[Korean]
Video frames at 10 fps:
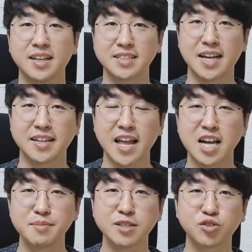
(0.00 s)
자,
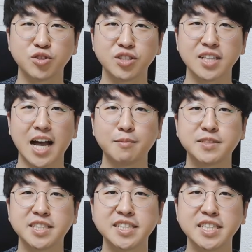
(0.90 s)
다음 일주는
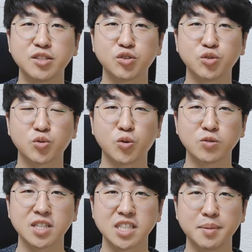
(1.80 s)
갑신일주로
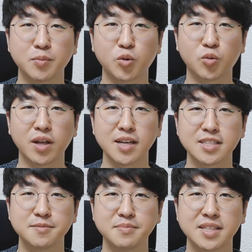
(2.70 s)
찾아뵙도록
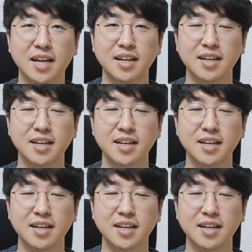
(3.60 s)
하겠습니다.